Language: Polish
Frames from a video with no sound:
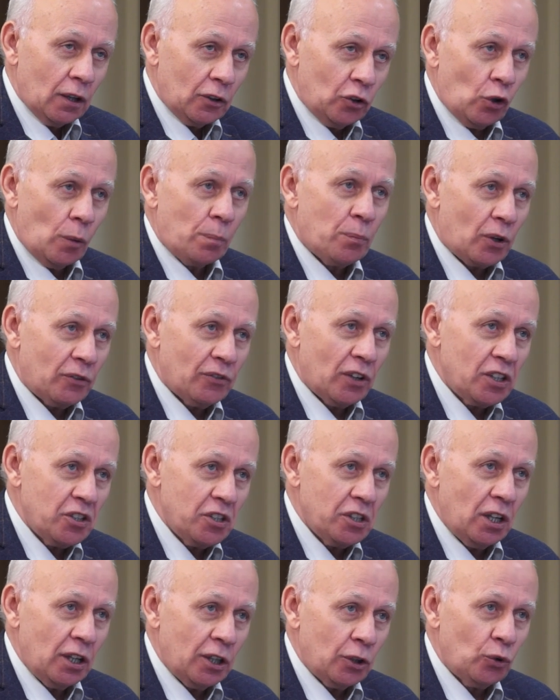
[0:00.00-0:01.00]

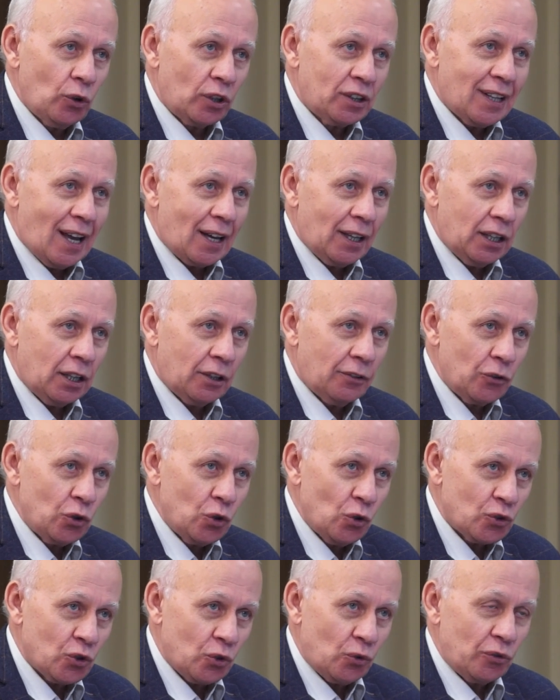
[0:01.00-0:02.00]
doprowadzili do takich
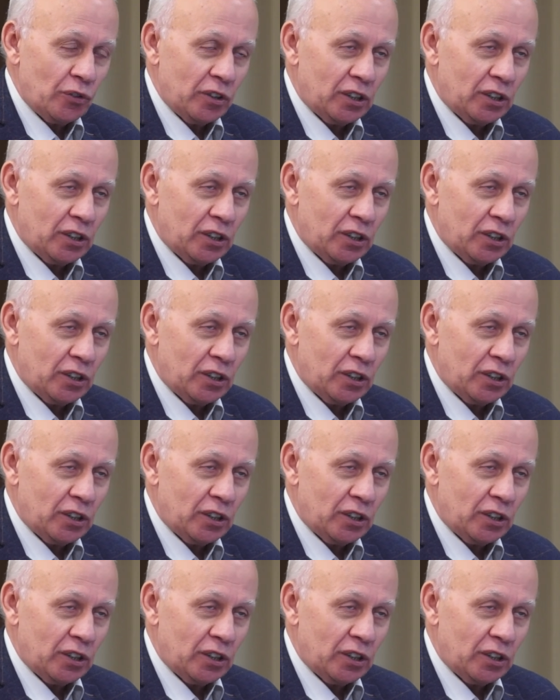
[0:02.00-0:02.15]
wniosków